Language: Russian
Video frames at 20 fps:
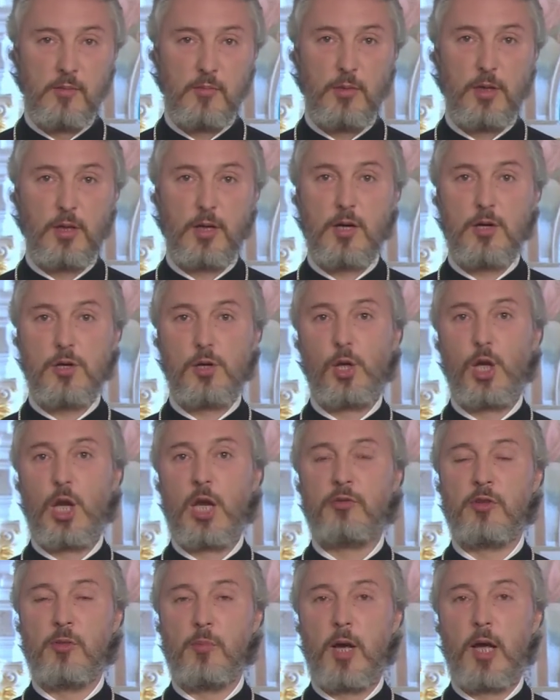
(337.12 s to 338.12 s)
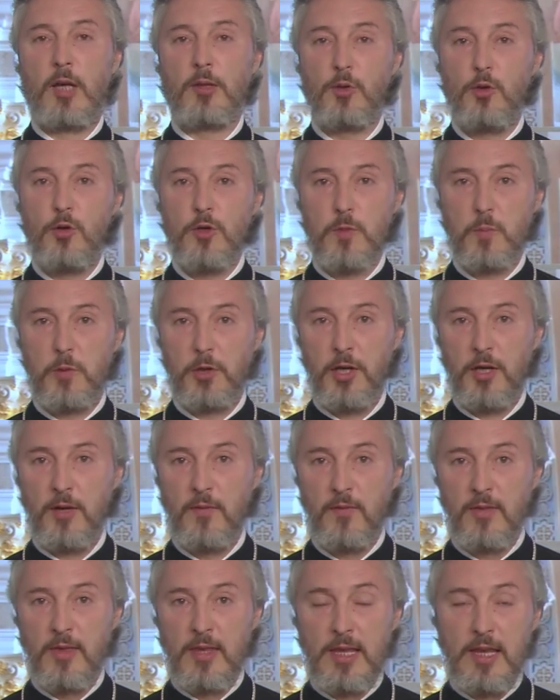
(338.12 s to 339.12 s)
Благожелаю вам от Господа
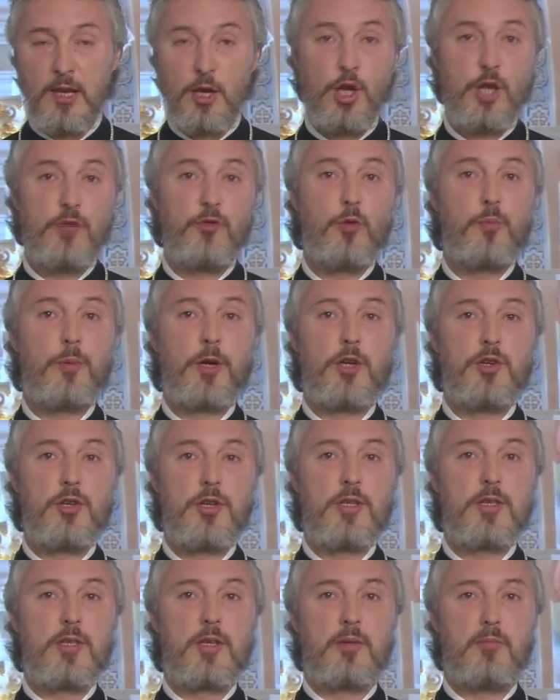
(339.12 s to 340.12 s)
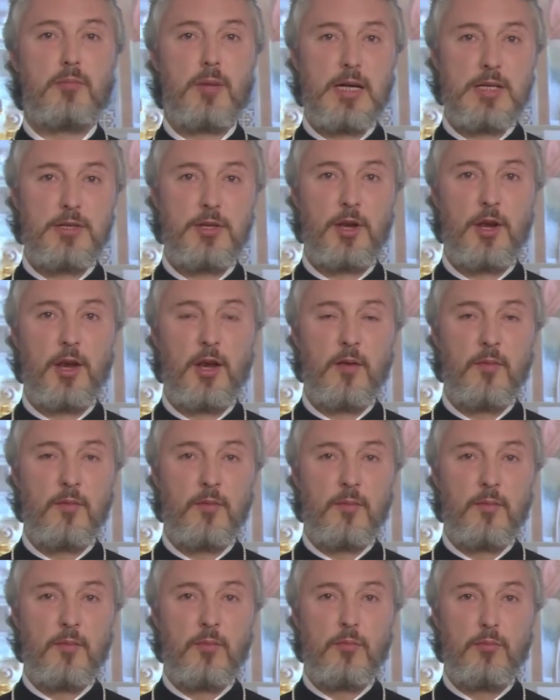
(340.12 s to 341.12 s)
и Его Пречистой Матери
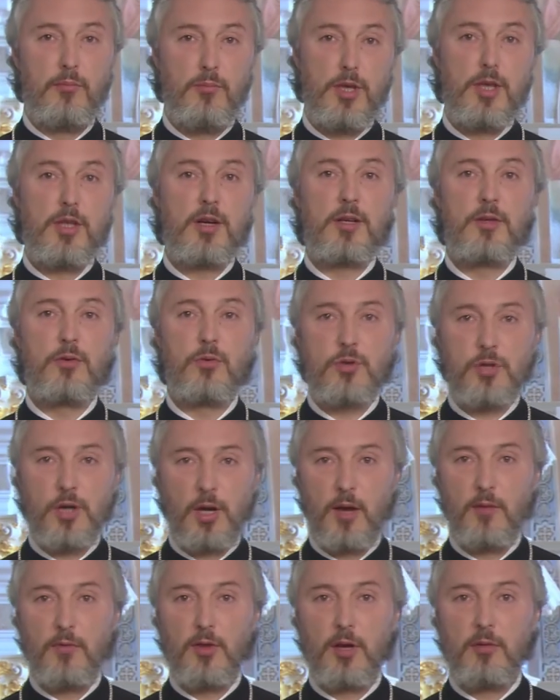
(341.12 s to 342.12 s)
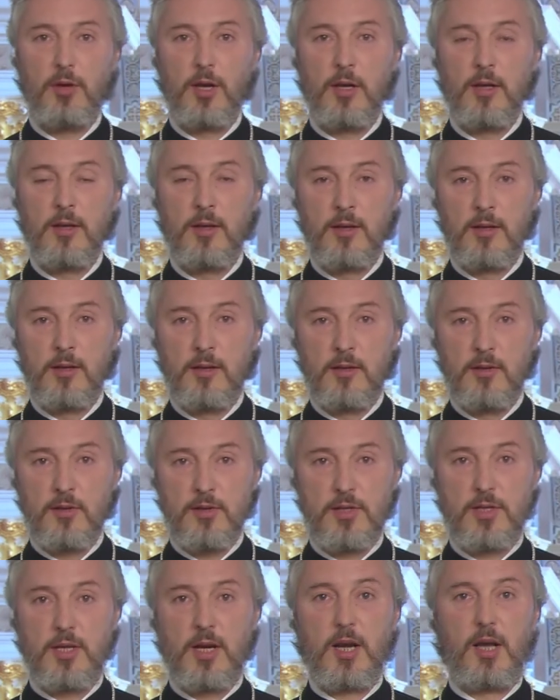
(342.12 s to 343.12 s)
мира душевного,
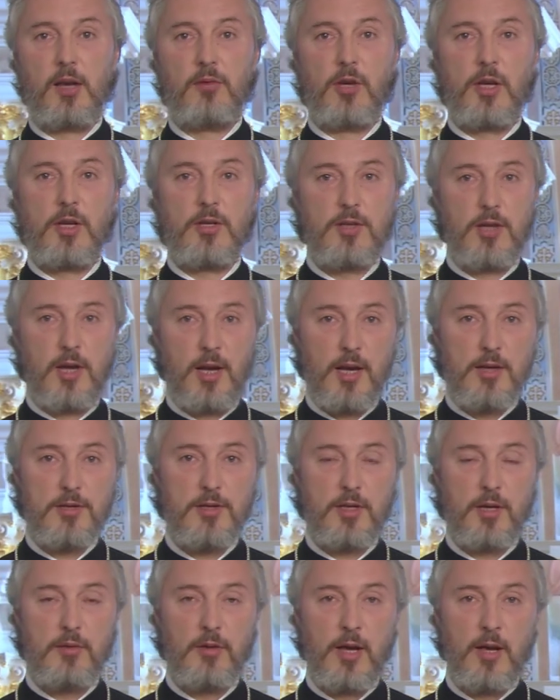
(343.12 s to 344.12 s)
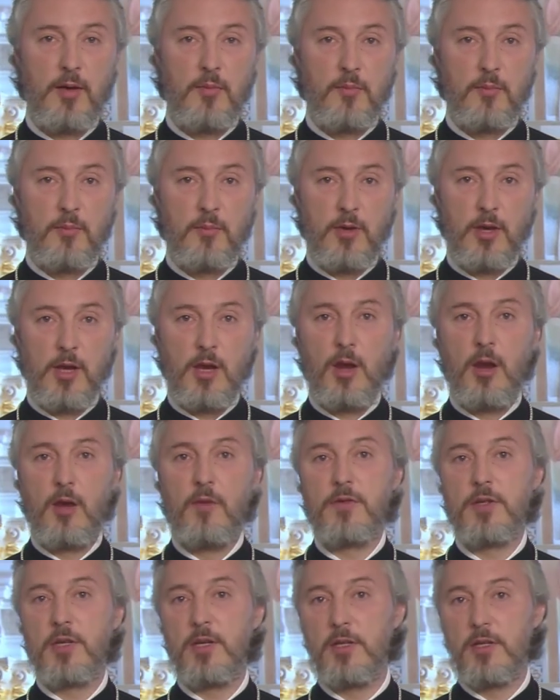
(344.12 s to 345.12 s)
здравия телесного и
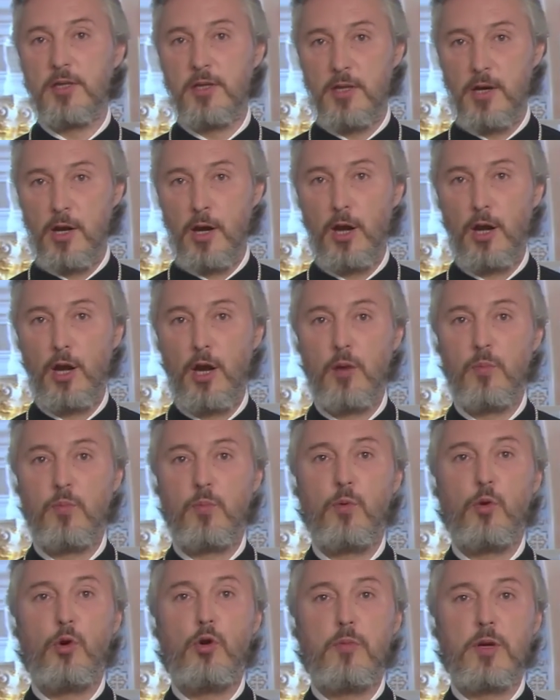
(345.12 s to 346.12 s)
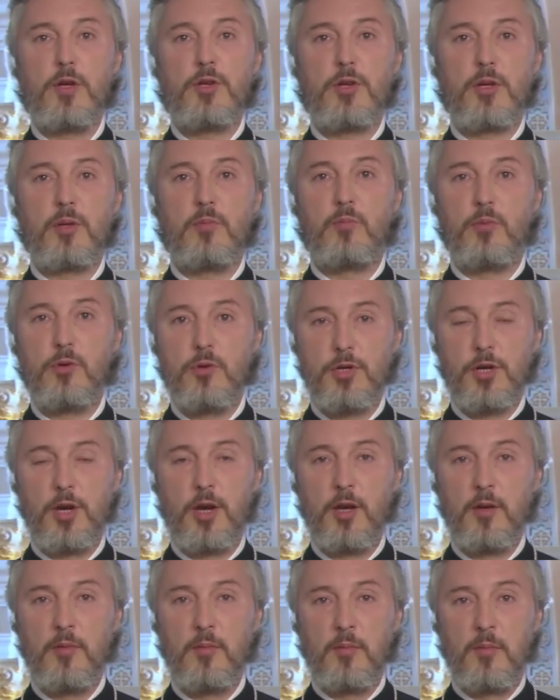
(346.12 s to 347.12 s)
всесильной помощи
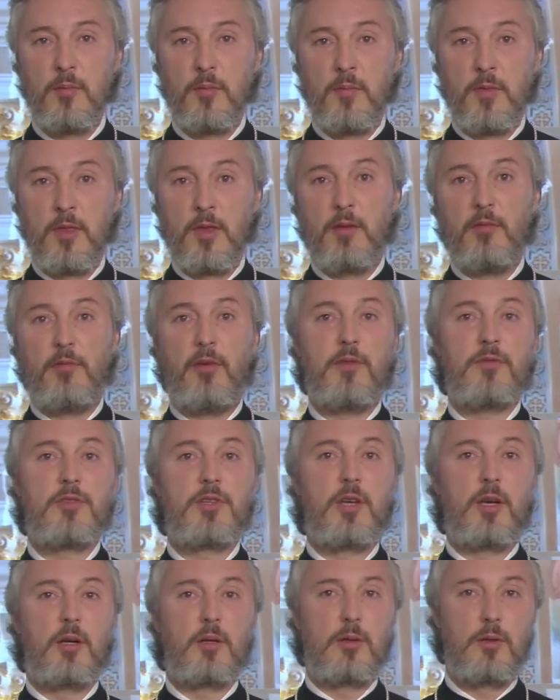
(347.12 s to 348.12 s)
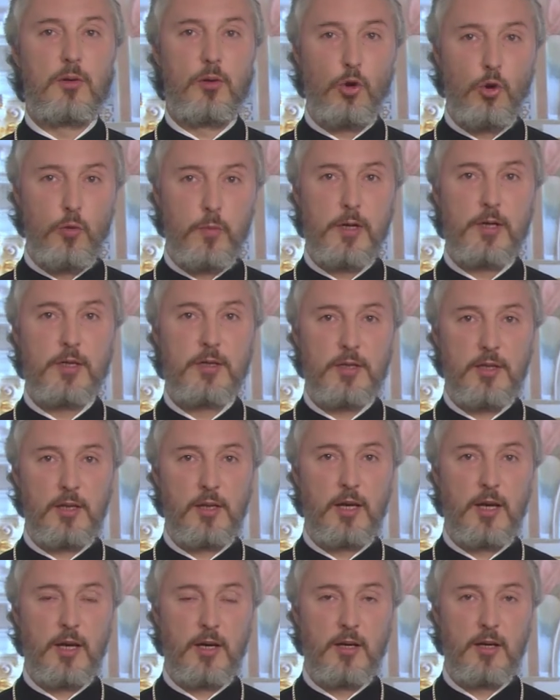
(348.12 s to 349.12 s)
Божией во всех добрых
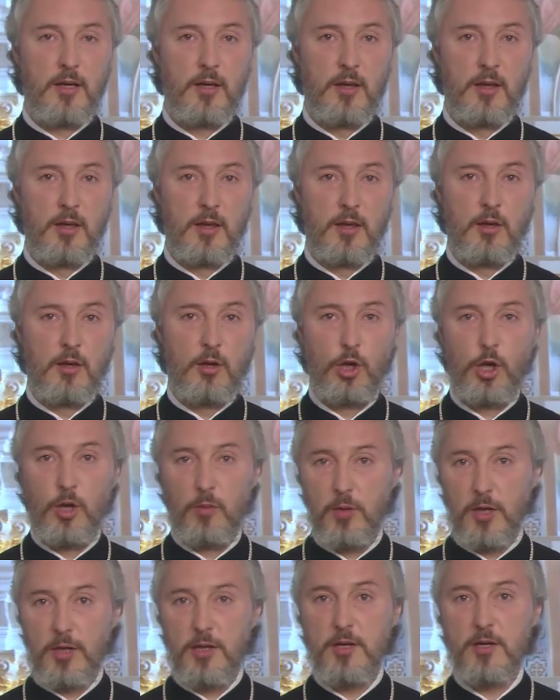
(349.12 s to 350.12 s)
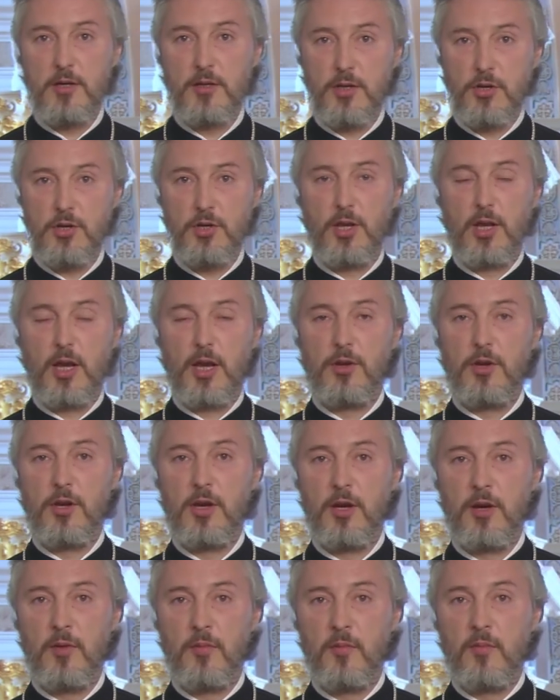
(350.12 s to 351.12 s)
делах и благих
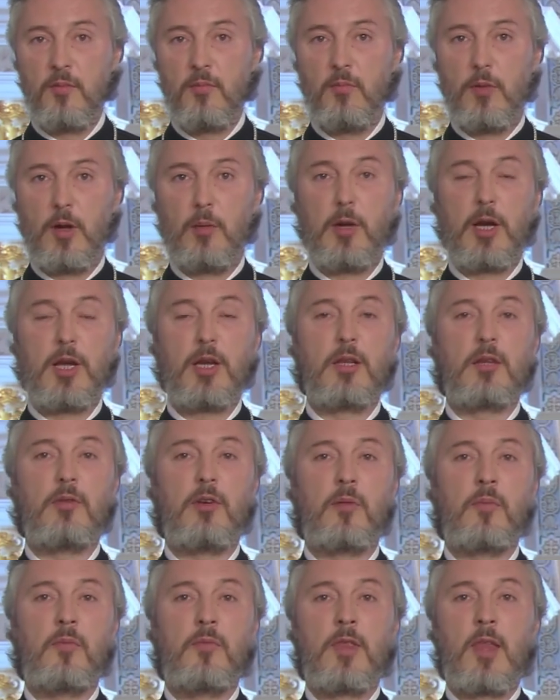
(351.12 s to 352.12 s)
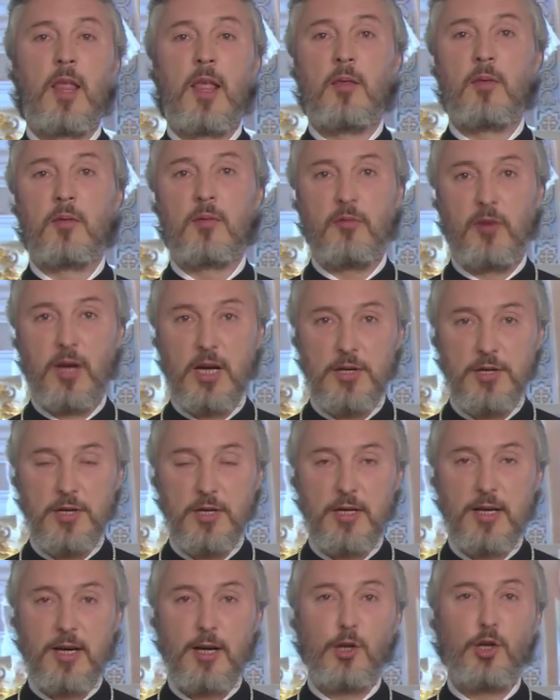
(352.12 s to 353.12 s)
начинаниях по молитвам
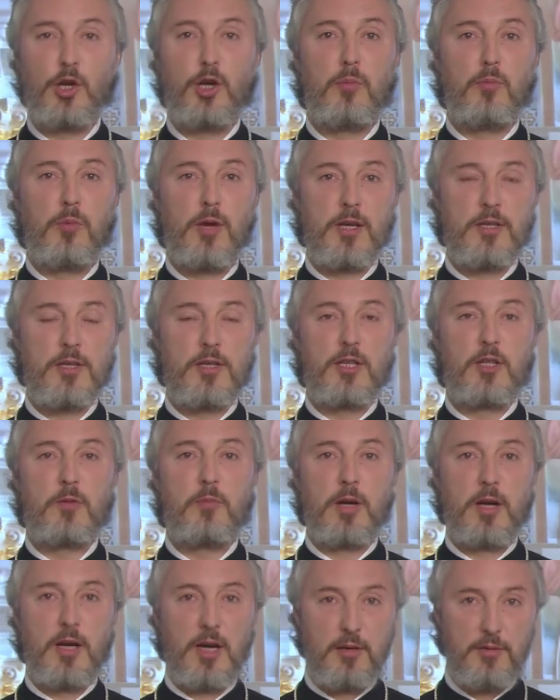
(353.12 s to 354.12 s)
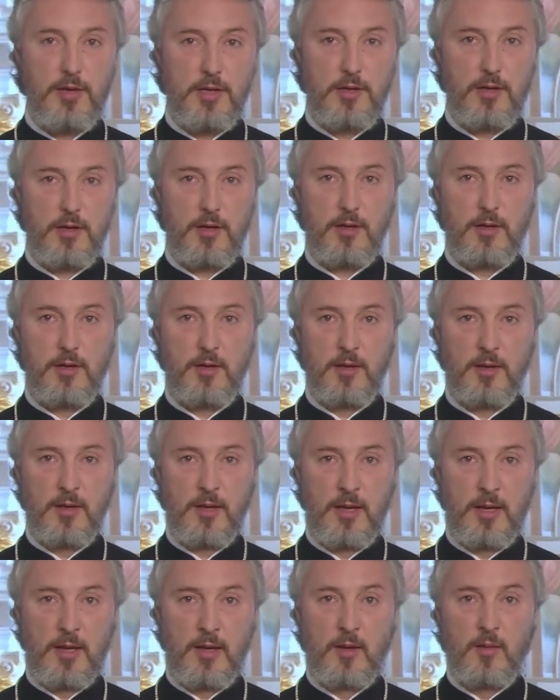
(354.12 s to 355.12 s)
ваших небесных покровителей.
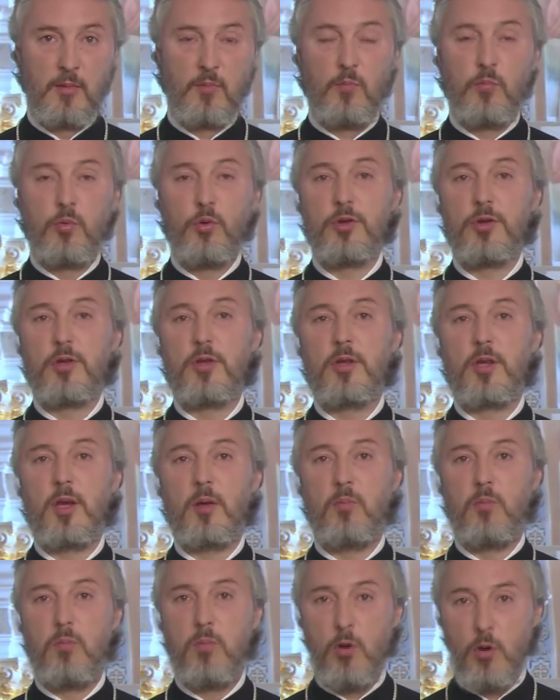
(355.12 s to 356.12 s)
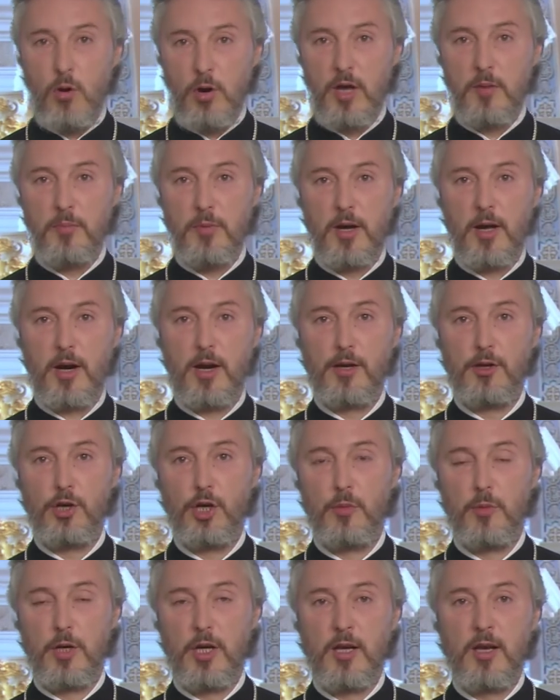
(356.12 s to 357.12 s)
Будьте Богом
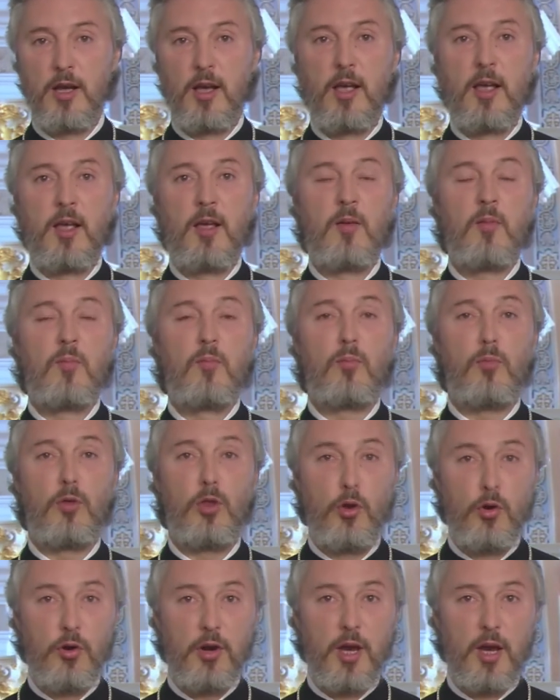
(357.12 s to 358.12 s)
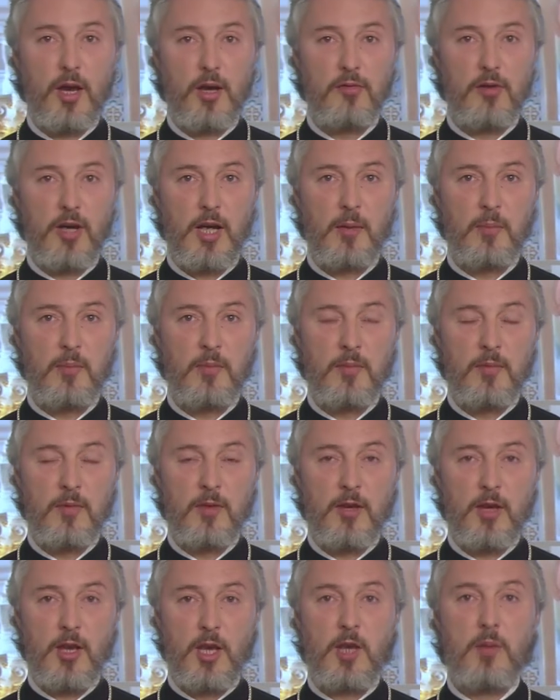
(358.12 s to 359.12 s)
хранимы, многое вам –
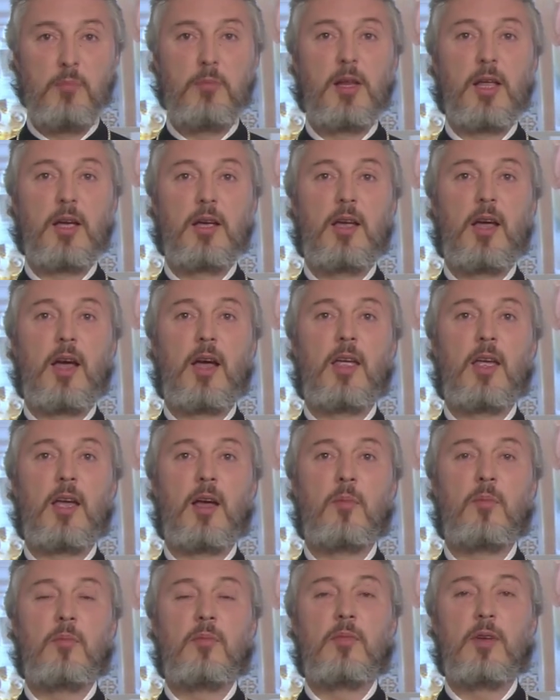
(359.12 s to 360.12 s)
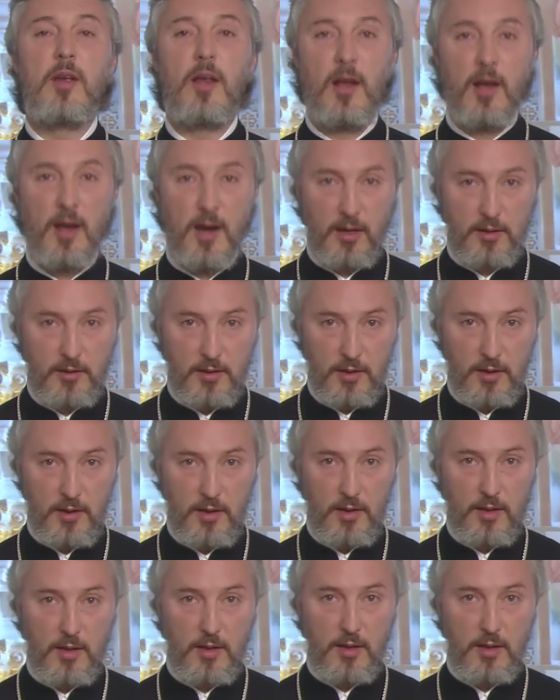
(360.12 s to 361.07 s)
и благая лето.